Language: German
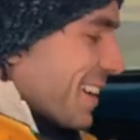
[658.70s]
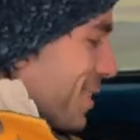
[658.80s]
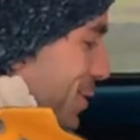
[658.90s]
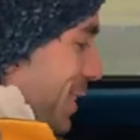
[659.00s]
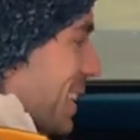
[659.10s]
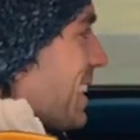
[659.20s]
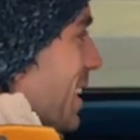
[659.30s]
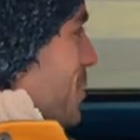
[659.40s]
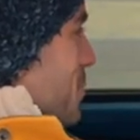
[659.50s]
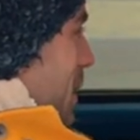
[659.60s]
Nein, natürlich nicht,
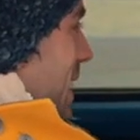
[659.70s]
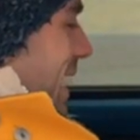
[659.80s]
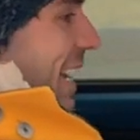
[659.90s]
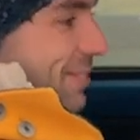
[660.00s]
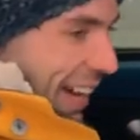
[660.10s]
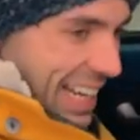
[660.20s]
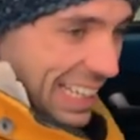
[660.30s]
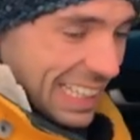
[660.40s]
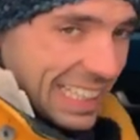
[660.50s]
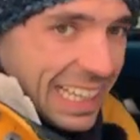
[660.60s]
der tut mir nicht leid, weil
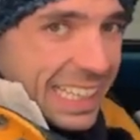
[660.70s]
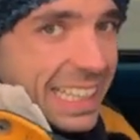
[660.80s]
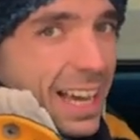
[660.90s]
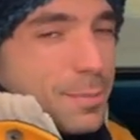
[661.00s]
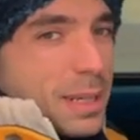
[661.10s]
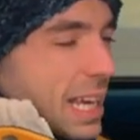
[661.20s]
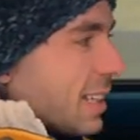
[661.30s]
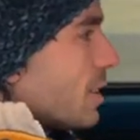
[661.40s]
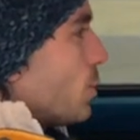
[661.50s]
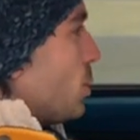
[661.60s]
hier hat man
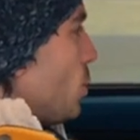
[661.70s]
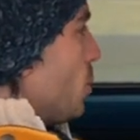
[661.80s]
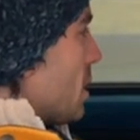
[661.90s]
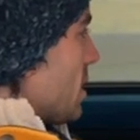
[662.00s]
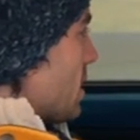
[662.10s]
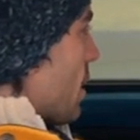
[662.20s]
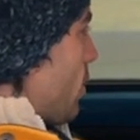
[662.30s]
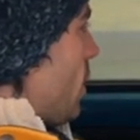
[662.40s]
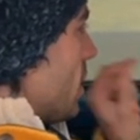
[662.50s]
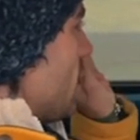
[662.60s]
echt eine gute Übersicht nach
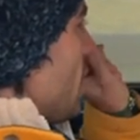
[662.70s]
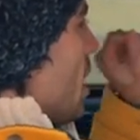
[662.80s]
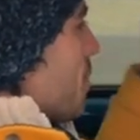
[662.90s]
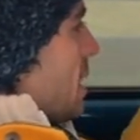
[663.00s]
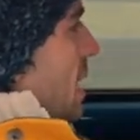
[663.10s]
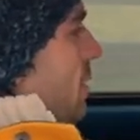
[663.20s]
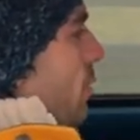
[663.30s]
vorne. Man hat